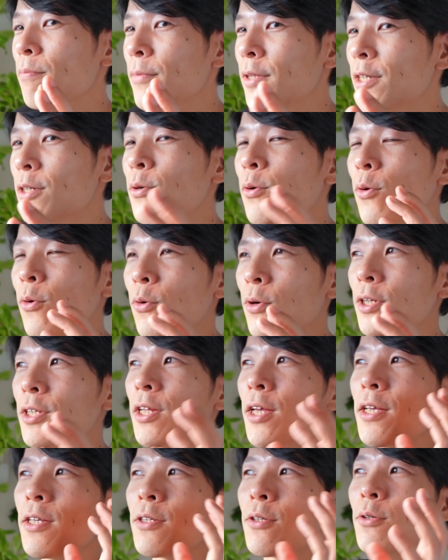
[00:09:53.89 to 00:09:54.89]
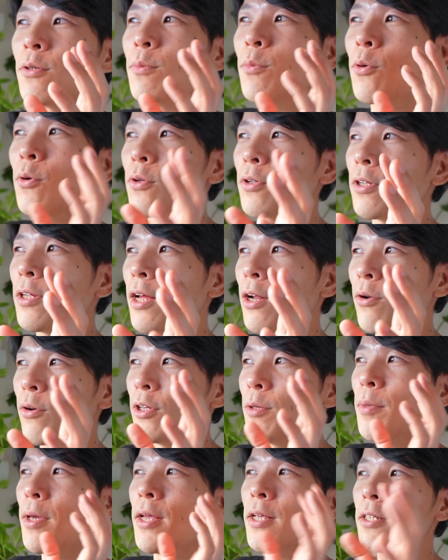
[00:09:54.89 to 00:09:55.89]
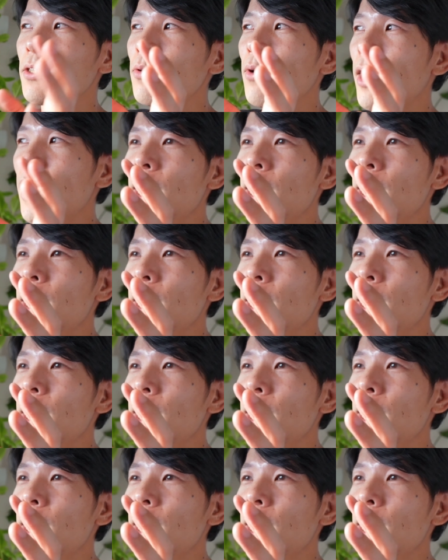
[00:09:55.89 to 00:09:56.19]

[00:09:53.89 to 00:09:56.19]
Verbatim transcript: 自己を否定するもの、あのイメージと